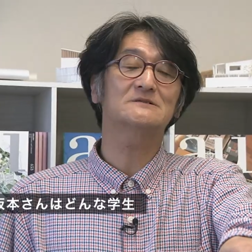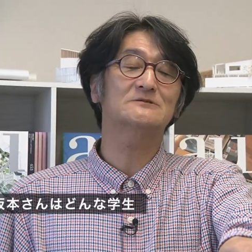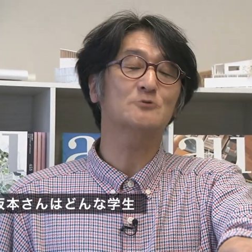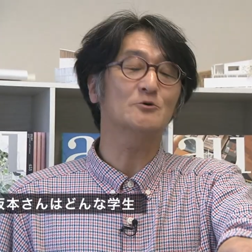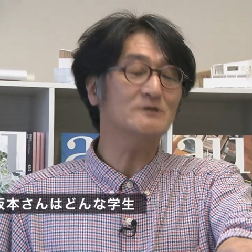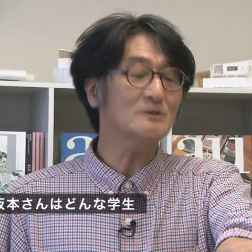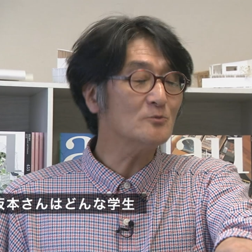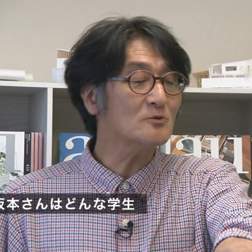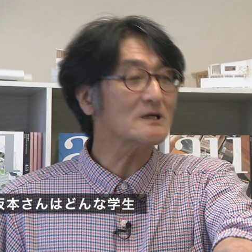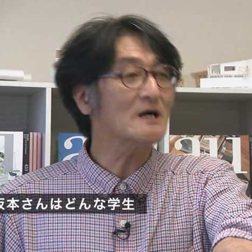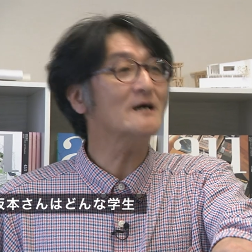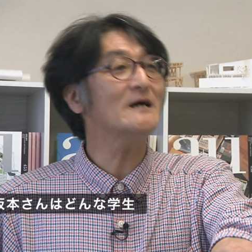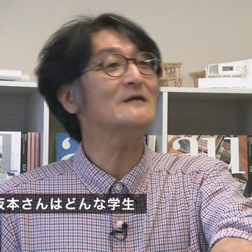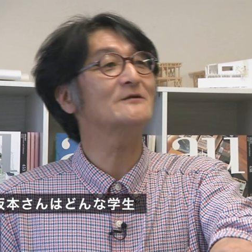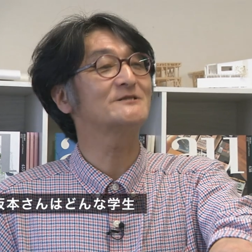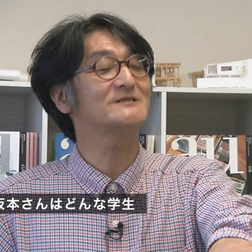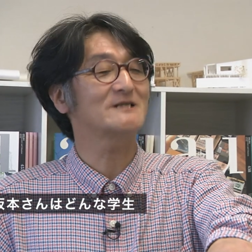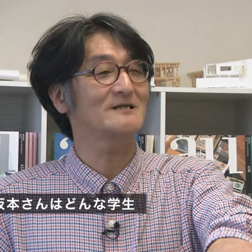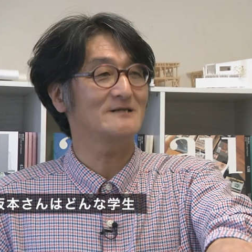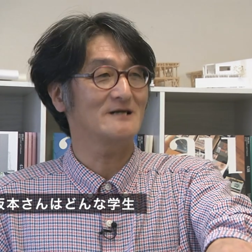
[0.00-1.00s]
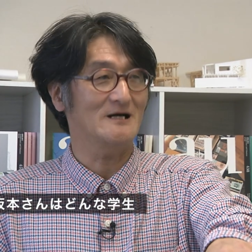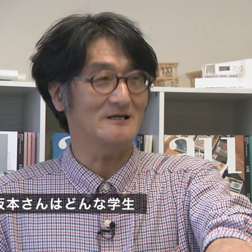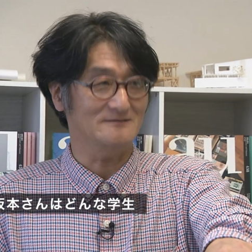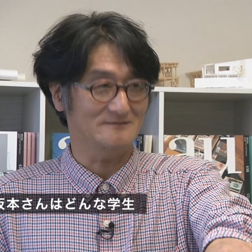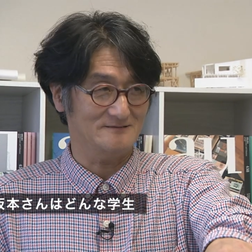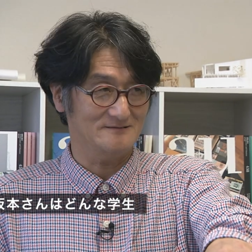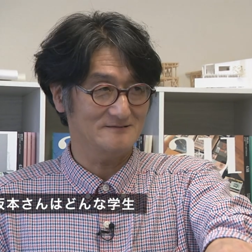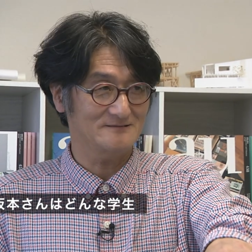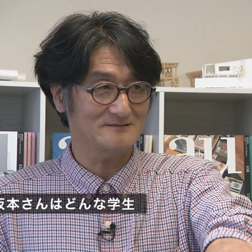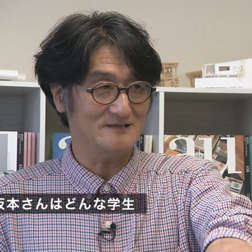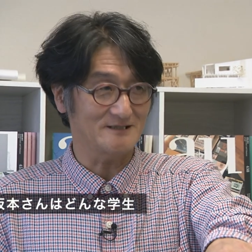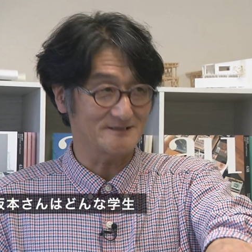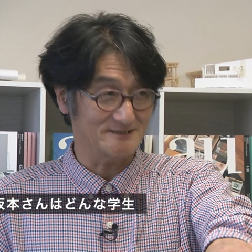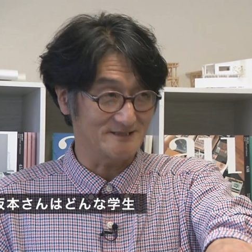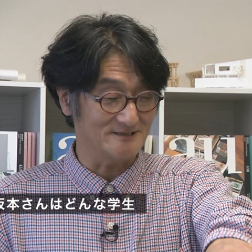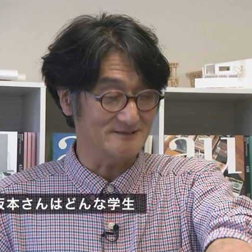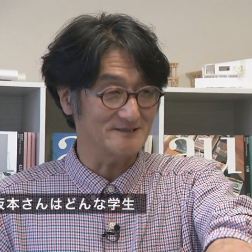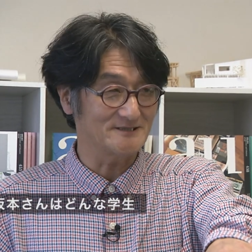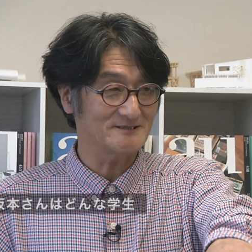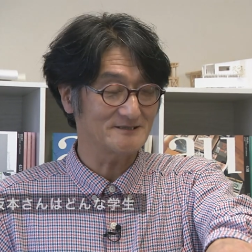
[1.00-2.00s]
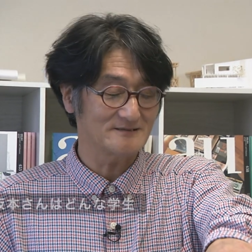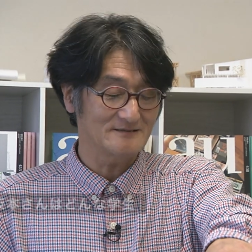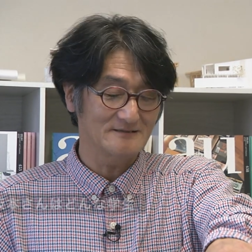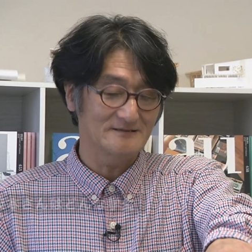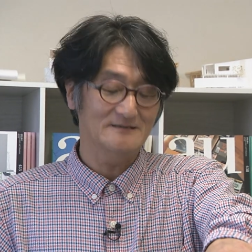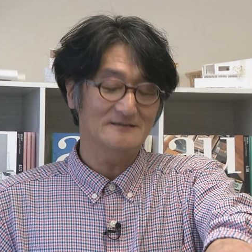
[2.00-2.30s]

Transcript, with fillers: とても考える力がある学生です、